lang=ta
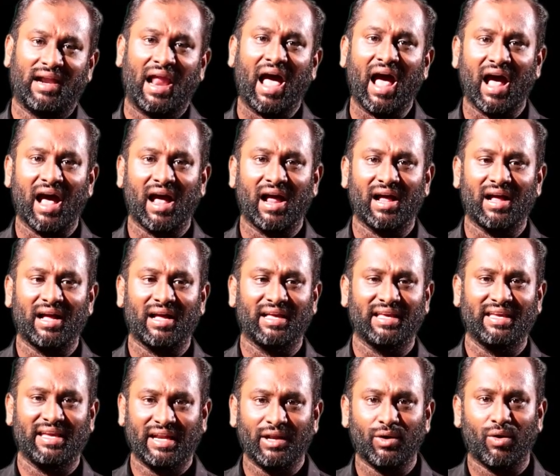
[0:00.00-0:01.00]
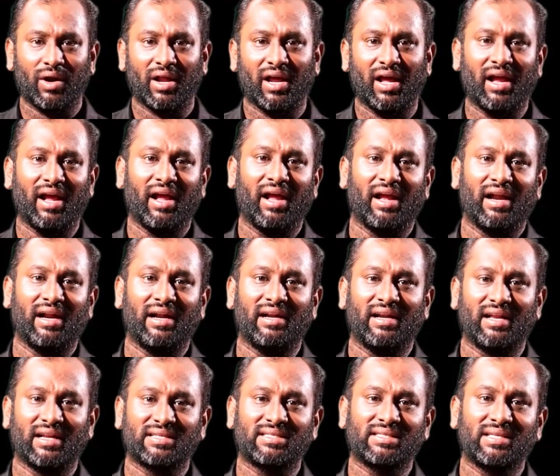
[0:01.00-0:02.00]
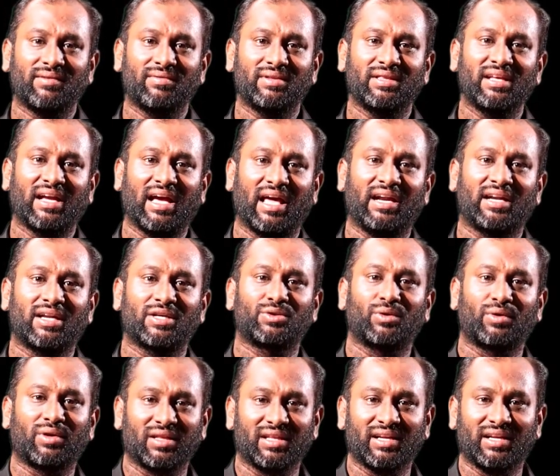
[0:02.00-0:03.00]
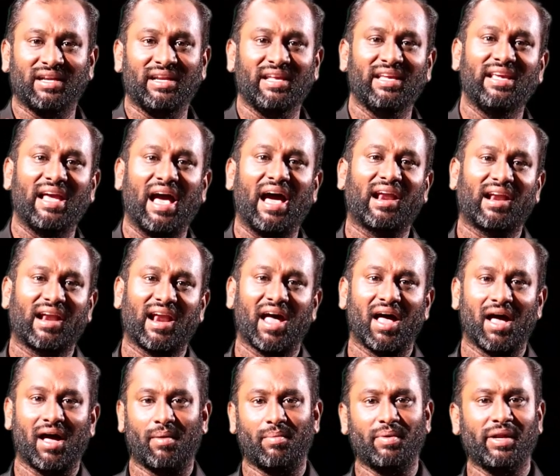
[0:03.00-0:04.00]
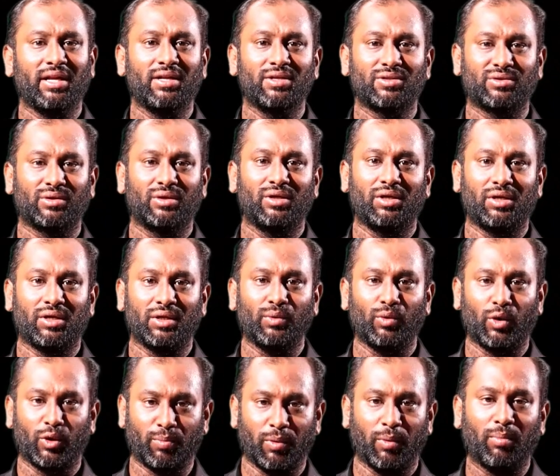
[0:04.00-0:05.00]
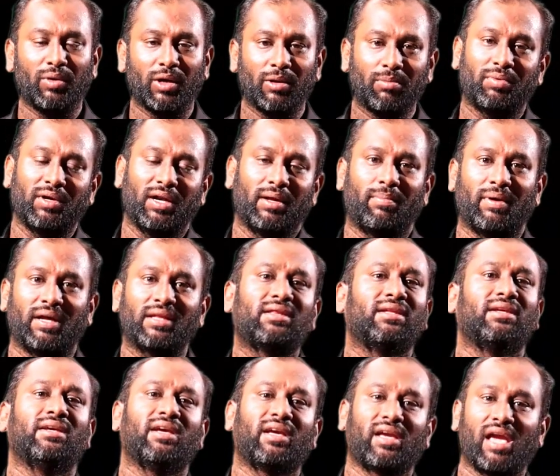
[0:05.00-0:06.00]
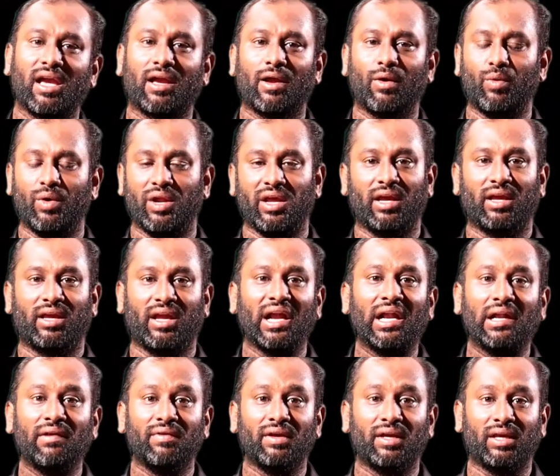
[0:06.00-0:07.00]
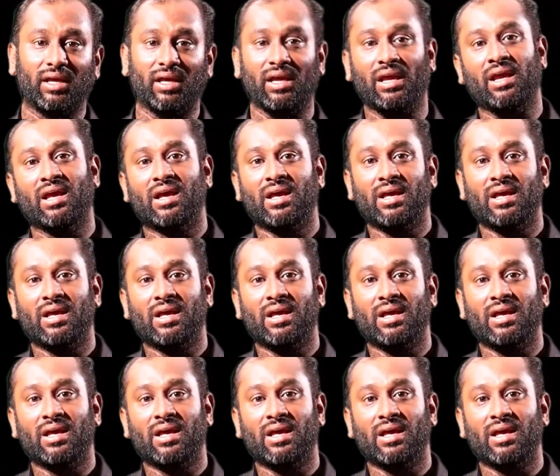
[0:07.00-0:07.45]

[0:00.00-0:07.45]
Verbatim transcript: நான் என்னோடய ட்ரெஸ்ஸை வந்து கலட்ட சொல்கிறதுக்கு நீ யாரா அப்படின்னு சொல்லிட்டு ஒரு பொம்பளை புள்ள பார்த்து கேட்கக்கூடிய கேள்விக்கு